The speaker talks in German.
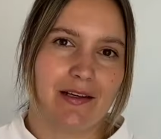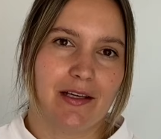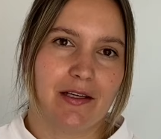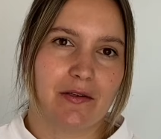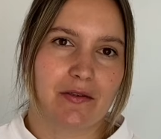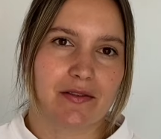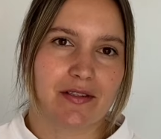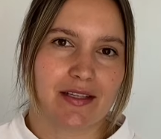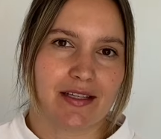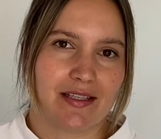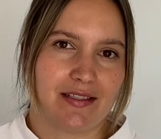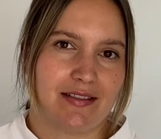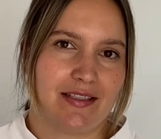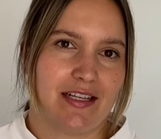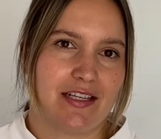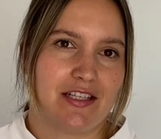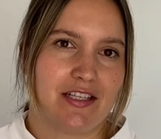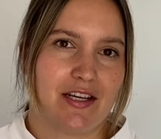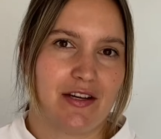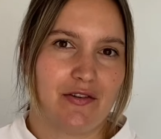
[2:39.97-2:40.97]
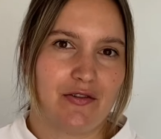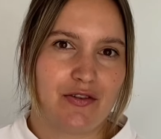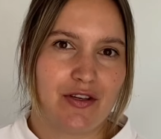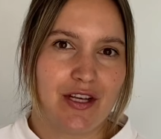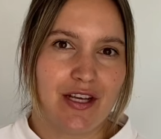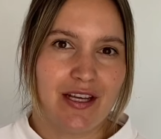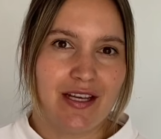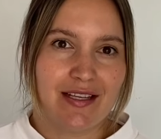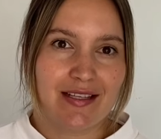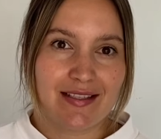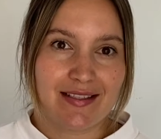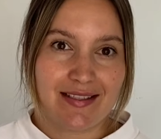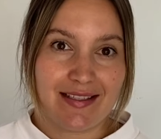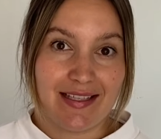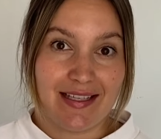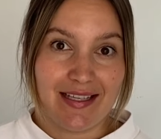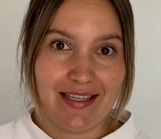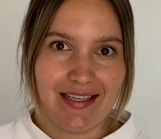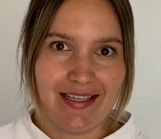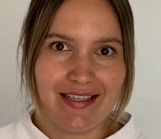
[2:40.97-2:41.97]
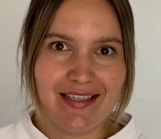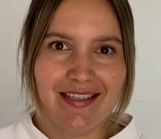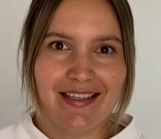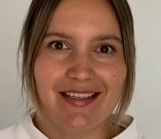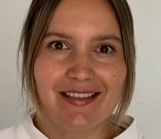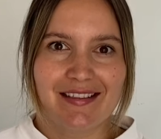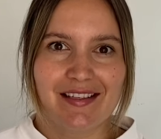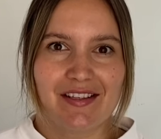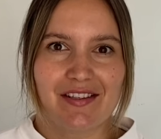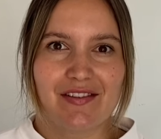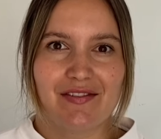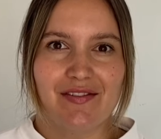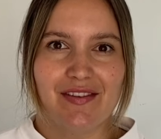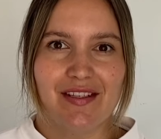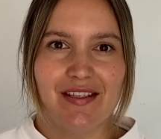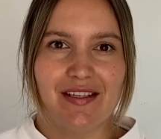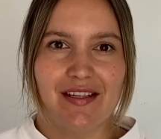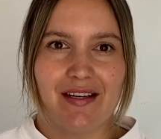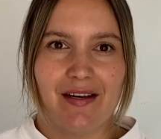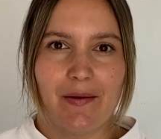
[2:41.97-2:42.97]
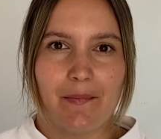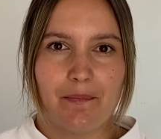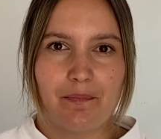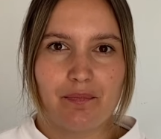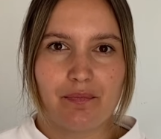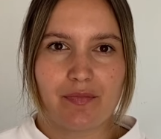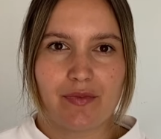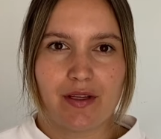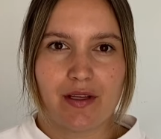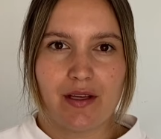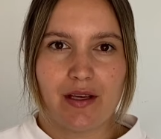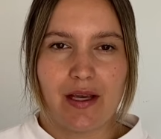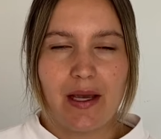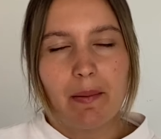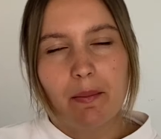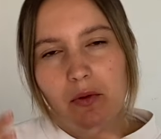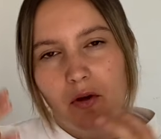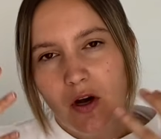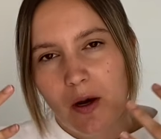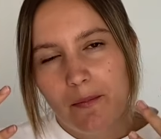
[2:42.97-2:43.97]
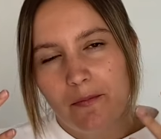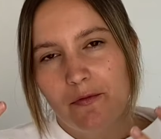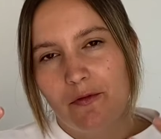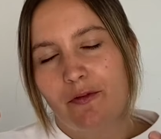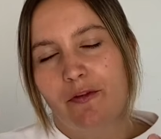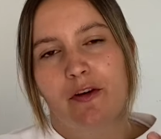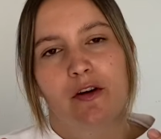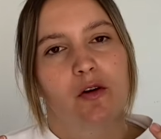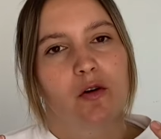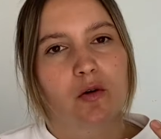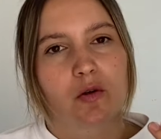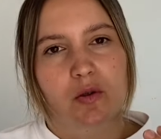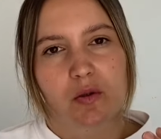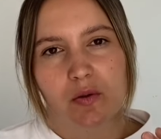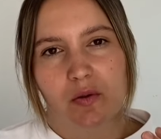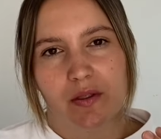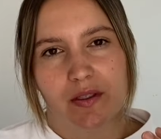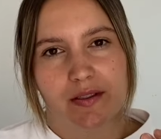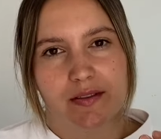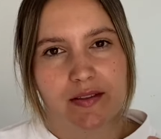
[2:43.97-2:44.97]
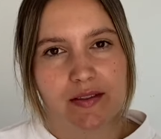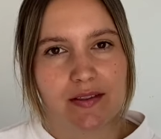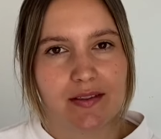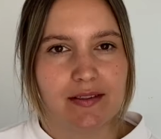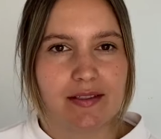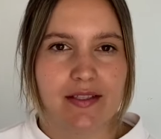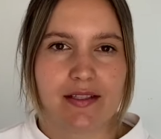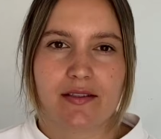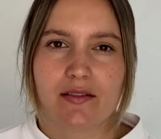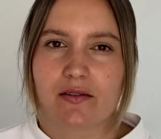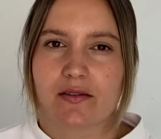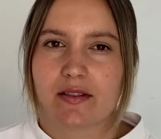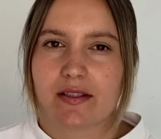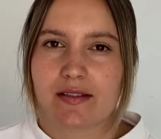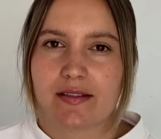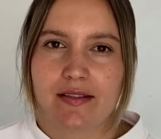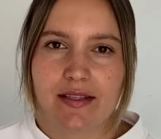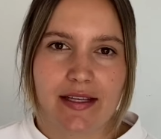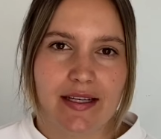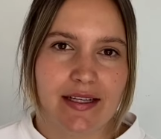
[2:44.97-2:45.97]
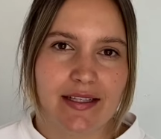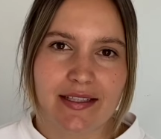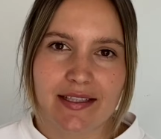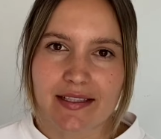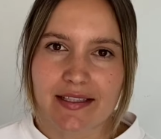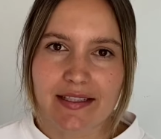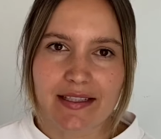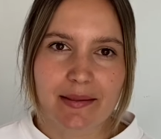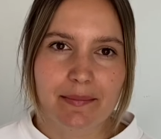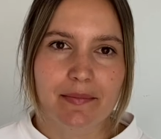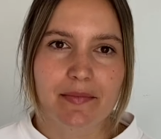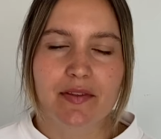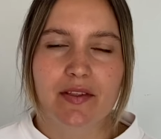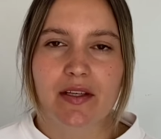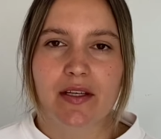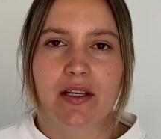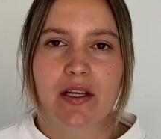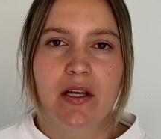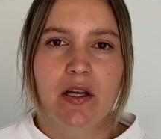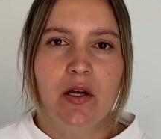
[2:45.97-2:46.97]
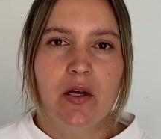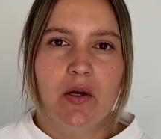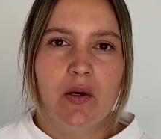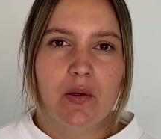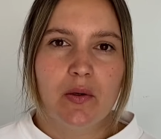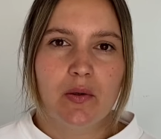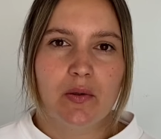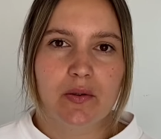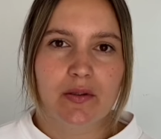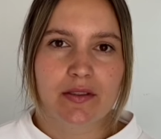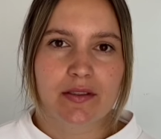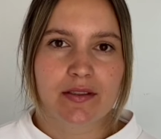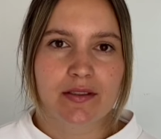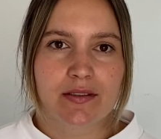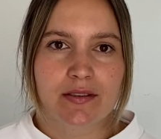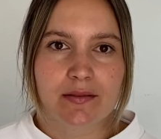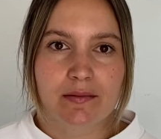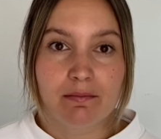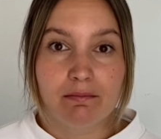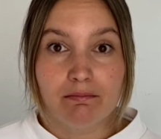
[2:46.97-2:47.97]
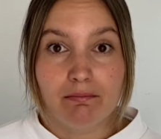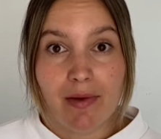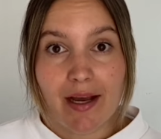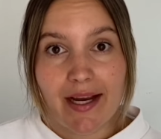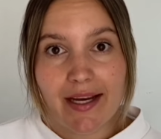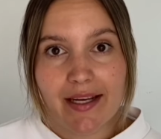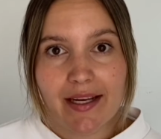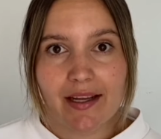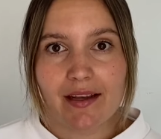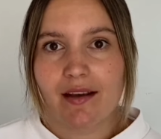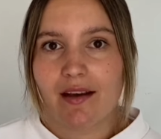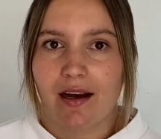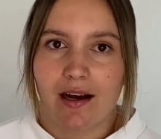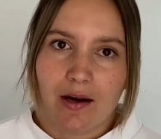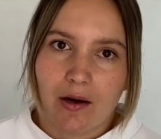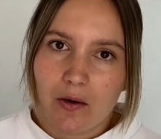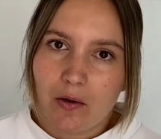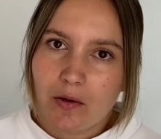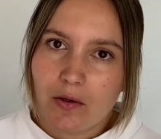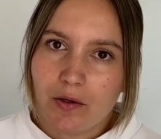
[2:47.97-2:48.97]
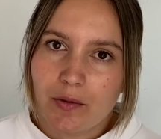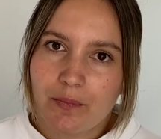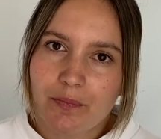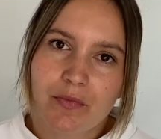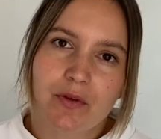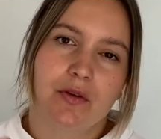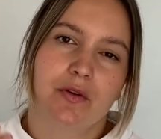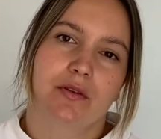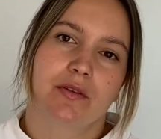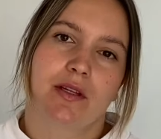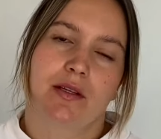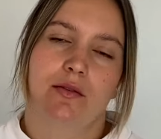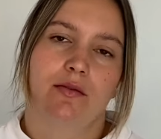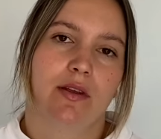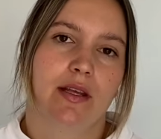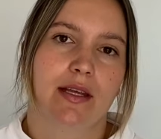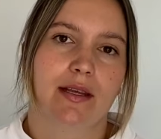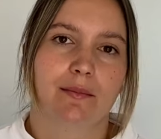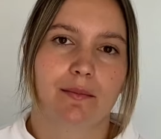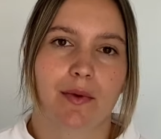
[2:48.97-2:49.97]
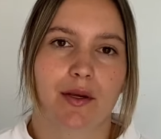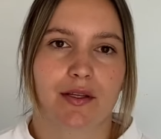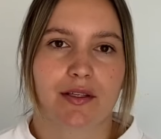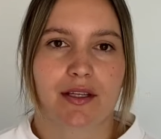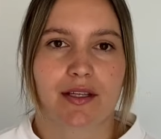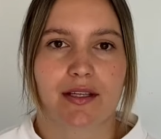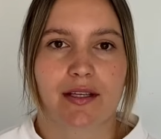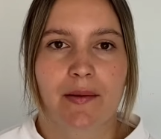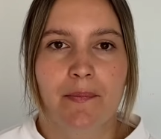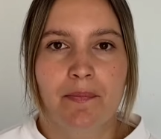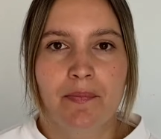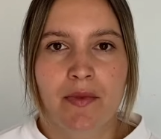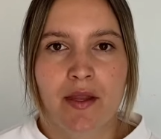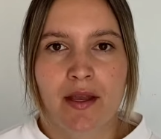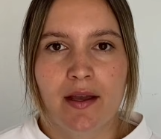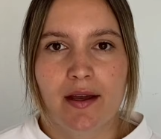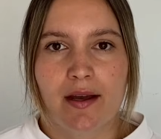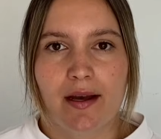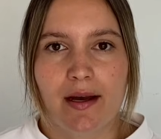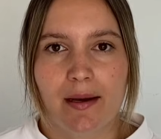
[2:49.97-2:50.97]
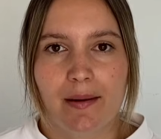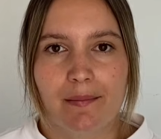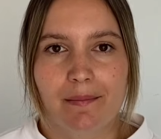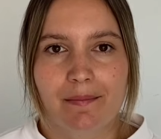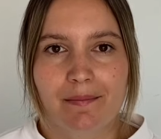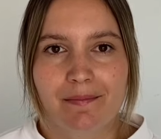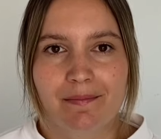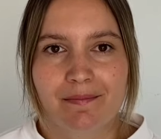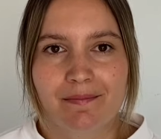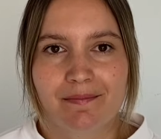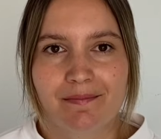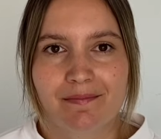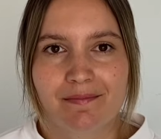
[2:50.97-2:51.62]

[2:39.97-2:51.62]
in unserer Gesellschaft sehe, dass wir im Kopf unruhig sind, dass unsere Seelen getrieben sind und meine auch. Und deswegen möchte ich ähm,